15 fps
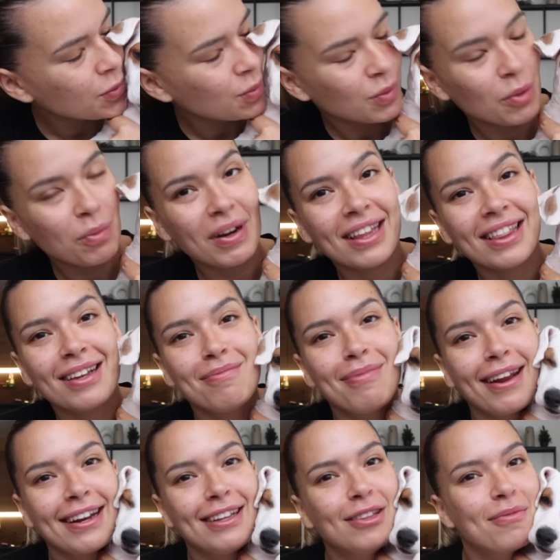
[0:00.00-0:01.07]
No parece el
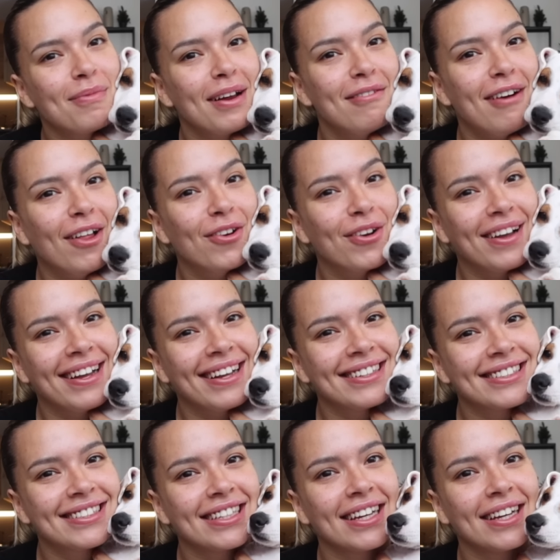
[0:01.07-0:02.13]
perrito malvado que
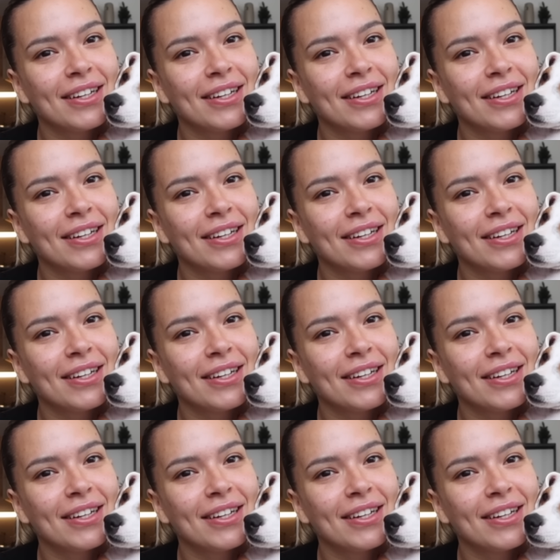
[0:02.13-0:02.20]
es.